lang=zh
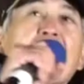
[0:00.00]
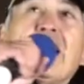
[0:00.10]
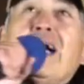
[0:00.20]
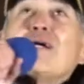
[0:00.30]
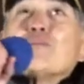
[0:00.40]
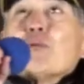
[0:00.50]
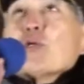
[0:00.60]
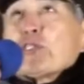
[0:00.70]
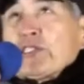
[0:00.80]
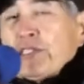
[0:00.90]
杨浩
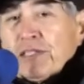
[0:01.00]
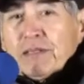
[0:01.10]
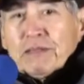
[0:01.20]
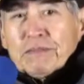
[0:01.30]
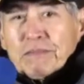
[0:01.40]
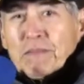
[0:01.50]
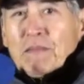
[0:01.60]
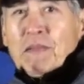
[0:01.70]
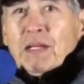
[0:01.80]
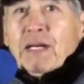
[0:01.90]
博士。
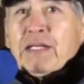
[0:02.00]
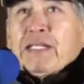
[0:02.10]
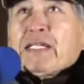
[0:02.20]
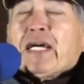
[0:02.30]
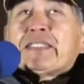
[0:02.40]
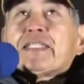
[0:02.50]
那他